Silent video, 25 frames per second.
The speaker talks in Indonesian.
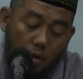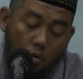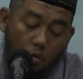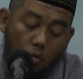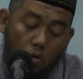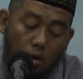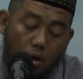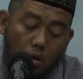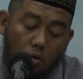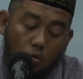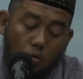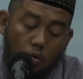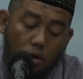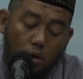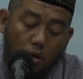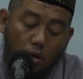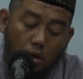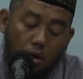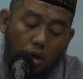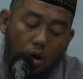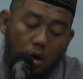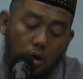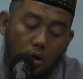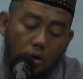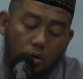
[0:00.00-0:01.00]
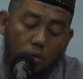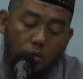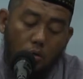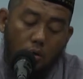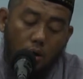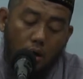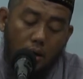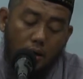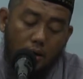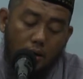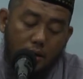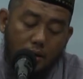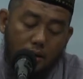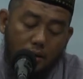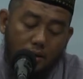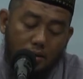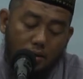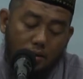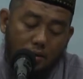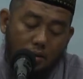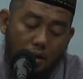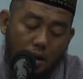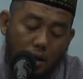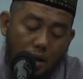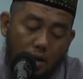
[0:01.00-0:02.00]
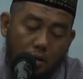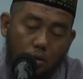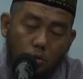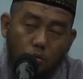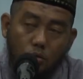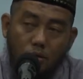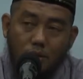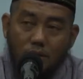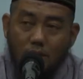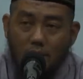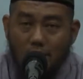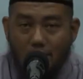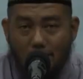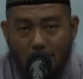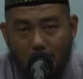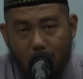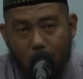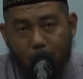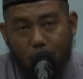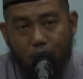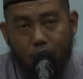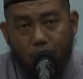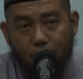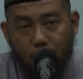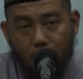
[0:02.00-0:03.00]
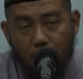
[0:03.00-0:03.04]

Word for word: wa huwal qailu alaihi salatu wassalam.